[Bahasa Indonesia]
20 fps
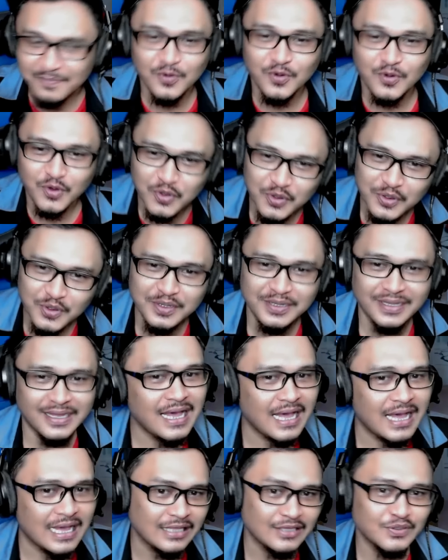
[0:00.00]
cemburu
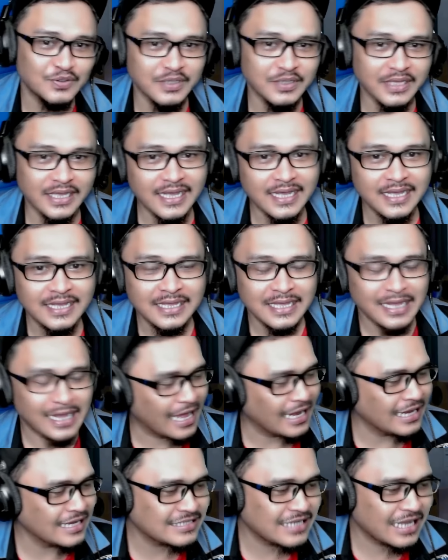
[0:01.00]
nah itu ya
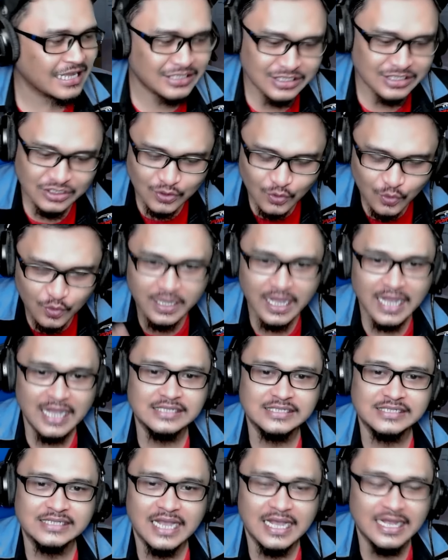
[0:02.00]
kalian sangat
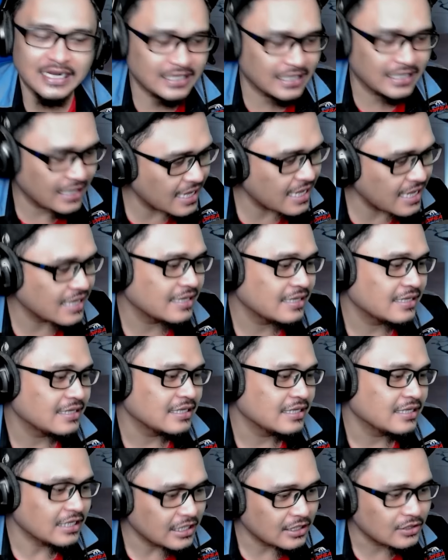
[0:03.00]
suka sekali ya
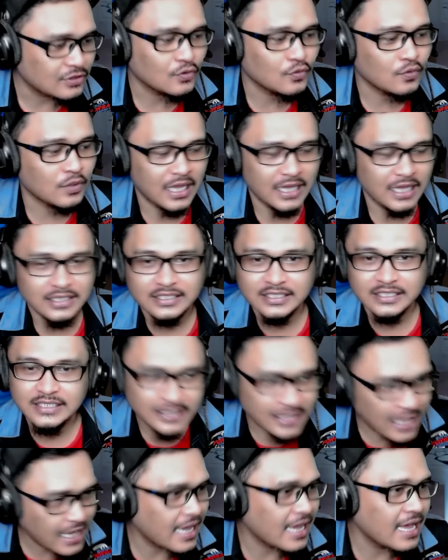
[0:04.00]
itulah
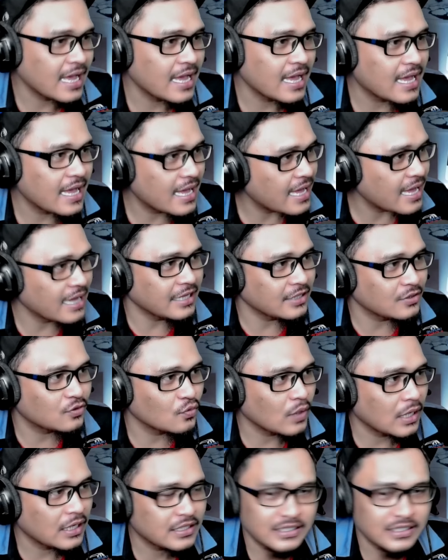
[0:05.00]
dia
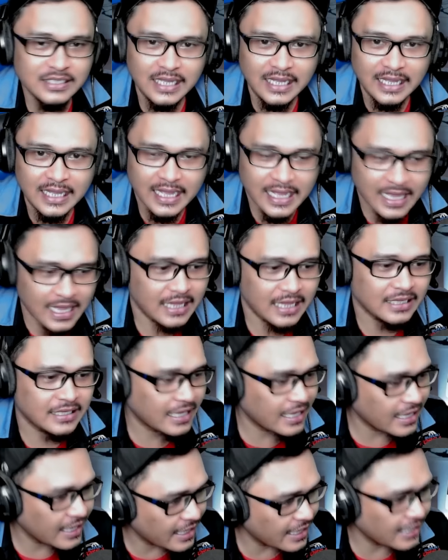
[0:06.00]
itulah dia
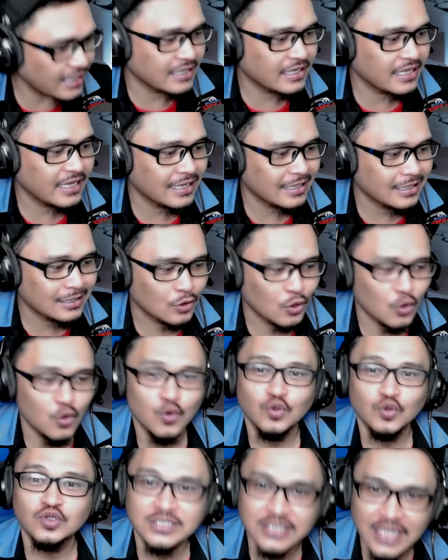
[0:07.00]
geng geng
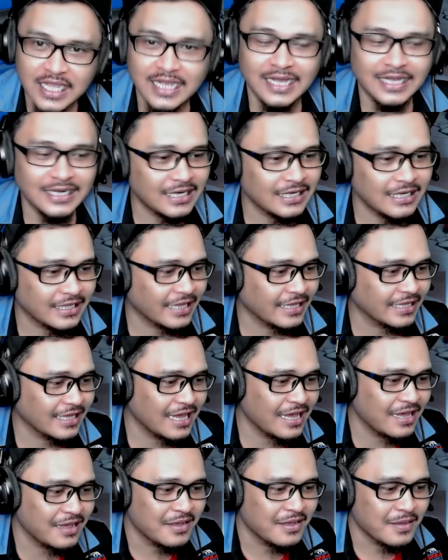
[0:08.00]
dosa kalian geng
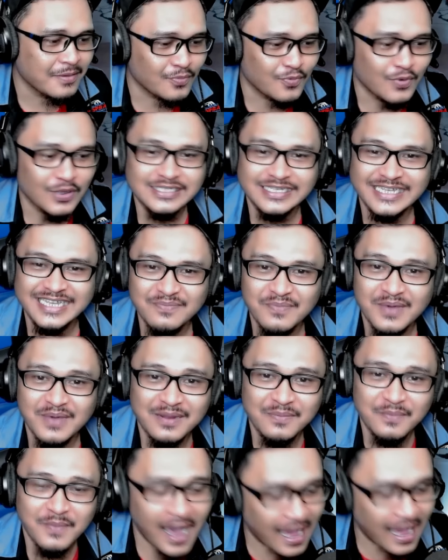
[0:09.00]
ya buat saya
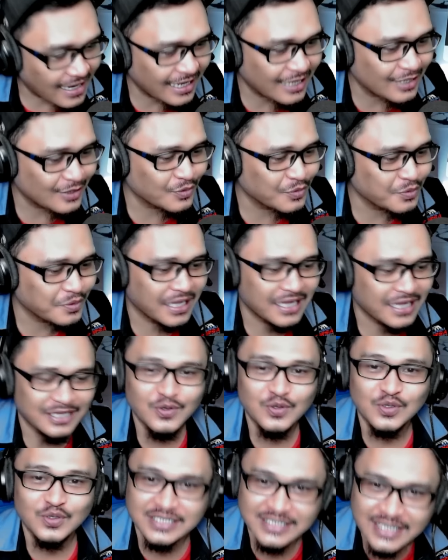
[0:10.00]
marah-marah itu ya
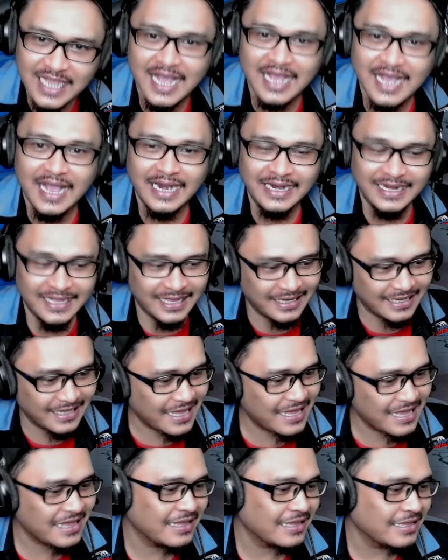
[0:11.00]
dosa kalian
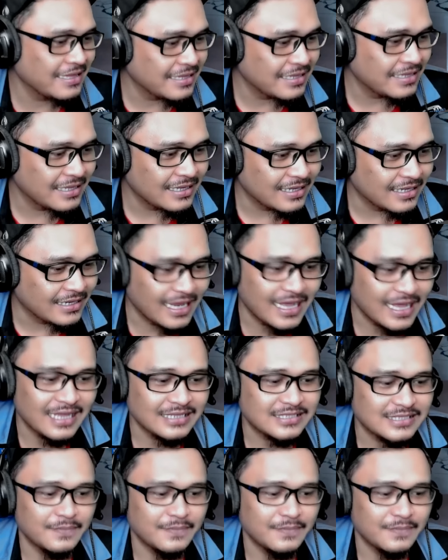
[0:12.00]
ya nah